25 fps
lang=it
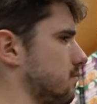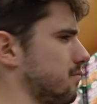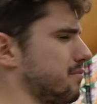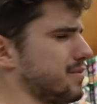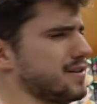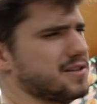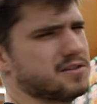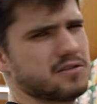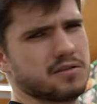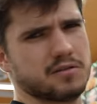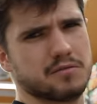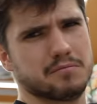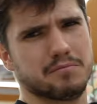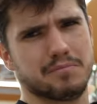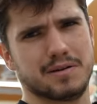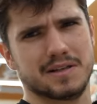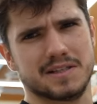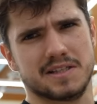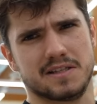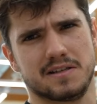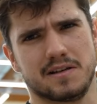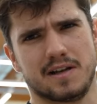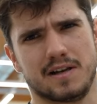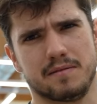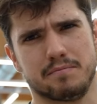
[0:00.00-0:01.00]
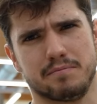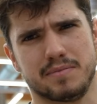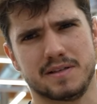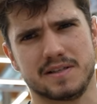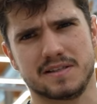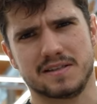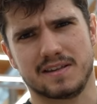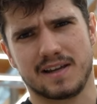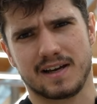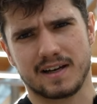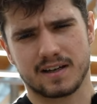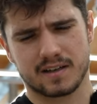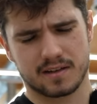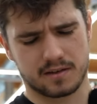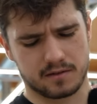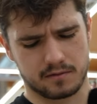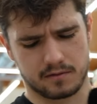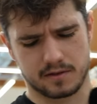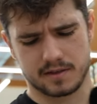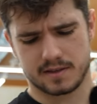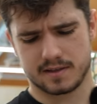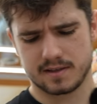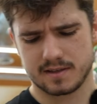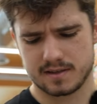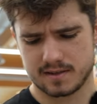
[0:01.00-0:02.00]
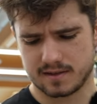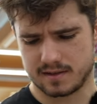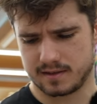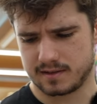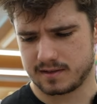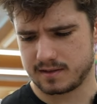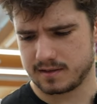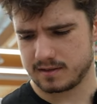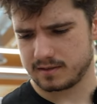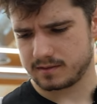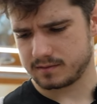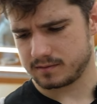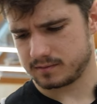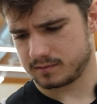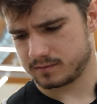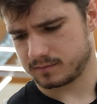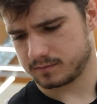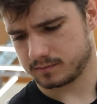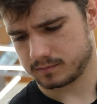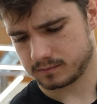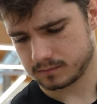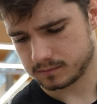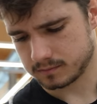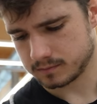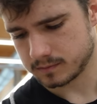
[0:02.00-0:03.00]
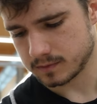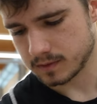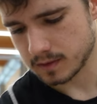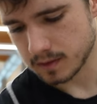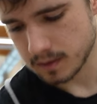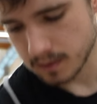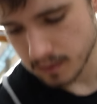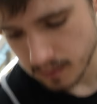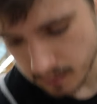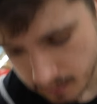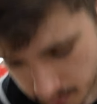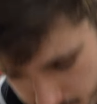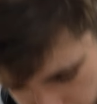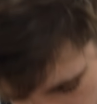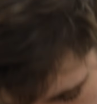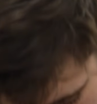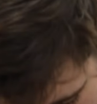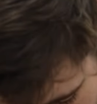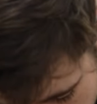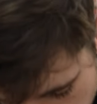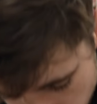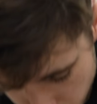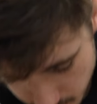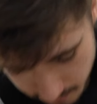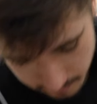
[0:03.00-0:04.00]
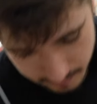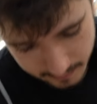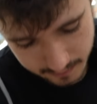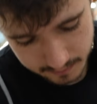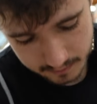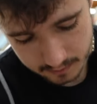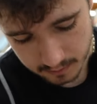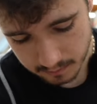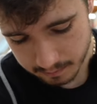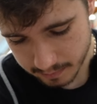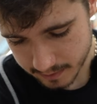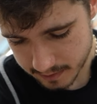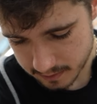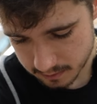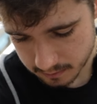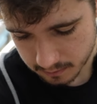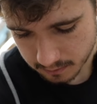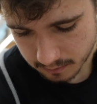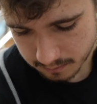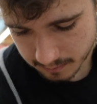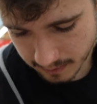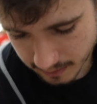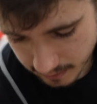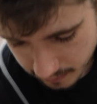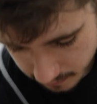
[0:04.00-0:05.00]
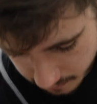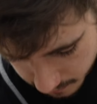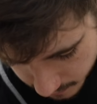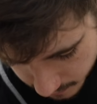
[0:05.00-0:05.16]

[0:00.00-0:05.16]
Pesto al, al pistacchio esiste, sì? Boh, comunque prendo il pesto normale